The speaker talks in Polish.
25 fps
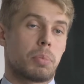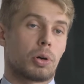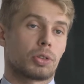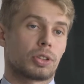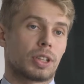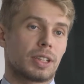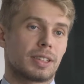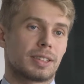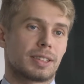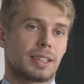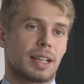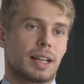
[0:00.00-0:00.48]

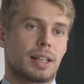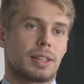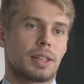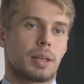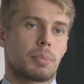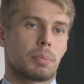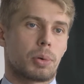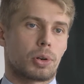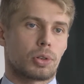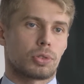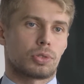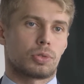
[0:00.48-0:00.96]

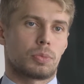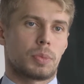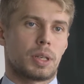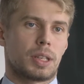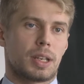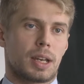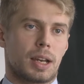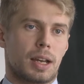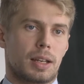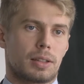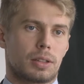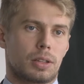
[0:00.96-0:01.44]
potencjalne
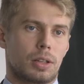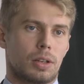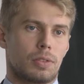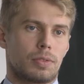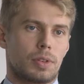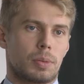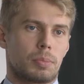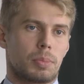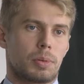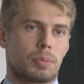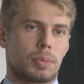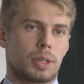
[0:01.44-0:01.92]
porozumienie
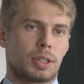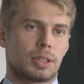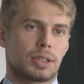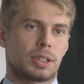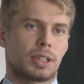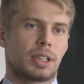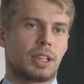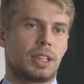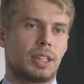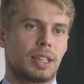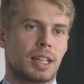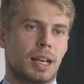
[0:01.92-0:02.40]
handlowe
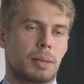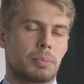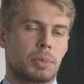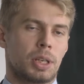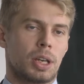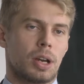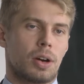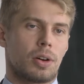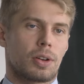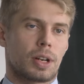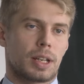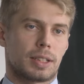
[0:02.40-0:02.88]
pomiędzy
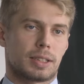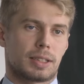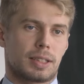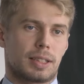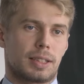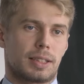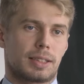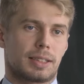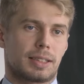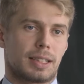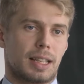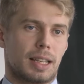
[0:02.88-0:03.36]
Chinami oraz
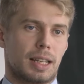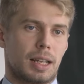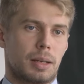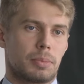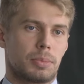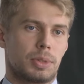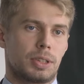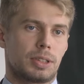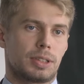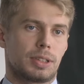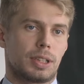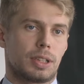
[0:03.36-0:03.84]

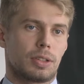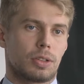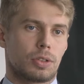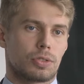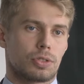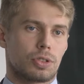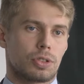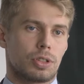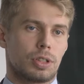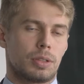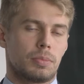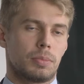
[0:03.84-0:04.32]
Stanami
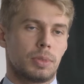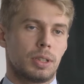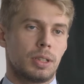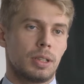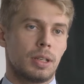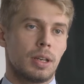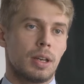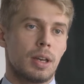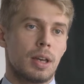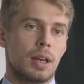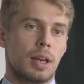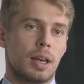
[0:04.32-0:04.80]

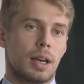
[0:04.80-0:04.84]
Zjednoczonymi.